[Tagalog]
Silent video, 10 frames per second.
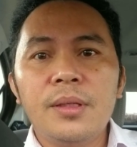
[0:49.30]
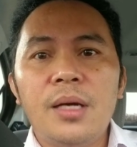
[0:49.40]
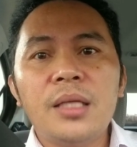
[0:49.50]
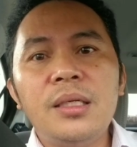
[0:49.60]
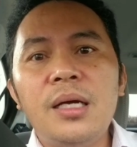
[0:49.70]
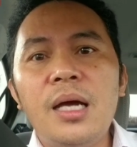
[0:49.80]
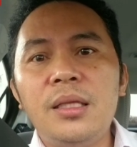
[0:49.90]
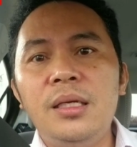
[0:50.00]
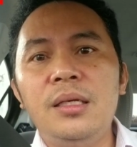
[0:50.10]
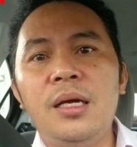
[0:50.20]
at yung
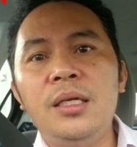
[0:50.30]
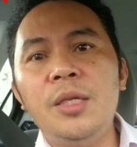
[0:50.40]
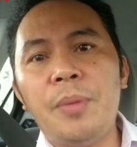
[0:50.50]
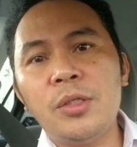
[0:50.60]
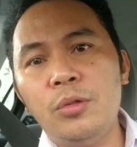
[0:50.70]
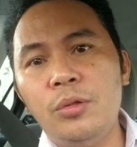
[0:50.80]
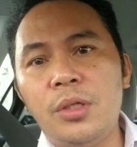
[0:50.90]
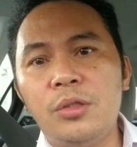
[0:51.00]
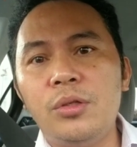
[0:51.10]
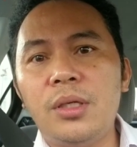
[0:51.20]
ating uh, hindi pagsunod
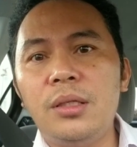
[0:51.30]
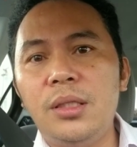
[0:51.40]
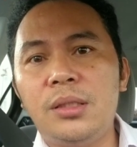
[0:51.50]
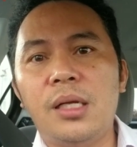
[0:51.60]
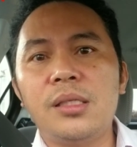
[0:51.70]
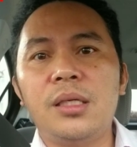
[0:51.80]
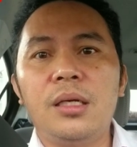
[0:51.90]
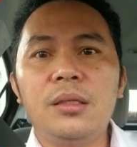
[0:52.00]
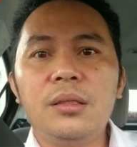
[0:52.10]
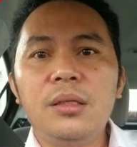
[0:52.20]
sa social distancing
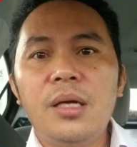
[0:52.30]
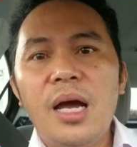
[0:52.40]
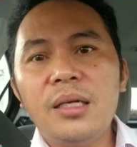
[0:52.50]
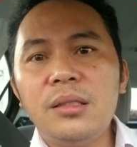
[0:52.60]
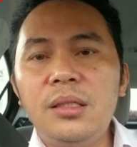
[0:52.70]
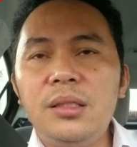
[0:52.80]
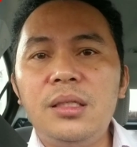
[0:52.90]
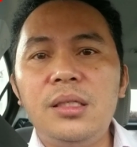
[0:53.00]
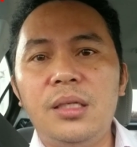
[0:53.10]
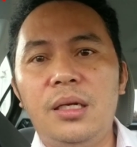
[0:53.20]
ang
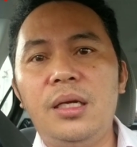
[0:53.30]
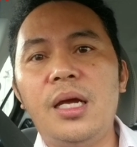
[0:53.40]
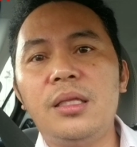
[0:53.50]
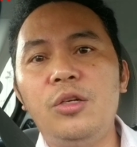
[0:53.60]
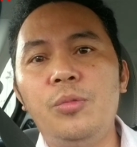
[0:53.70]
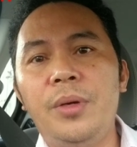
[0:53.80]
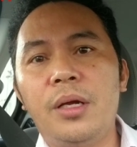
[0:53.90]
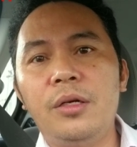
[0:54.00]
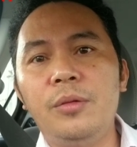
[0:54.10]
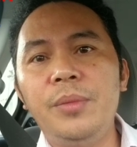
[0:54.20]
nasisisi dyan ang ating gobyerno.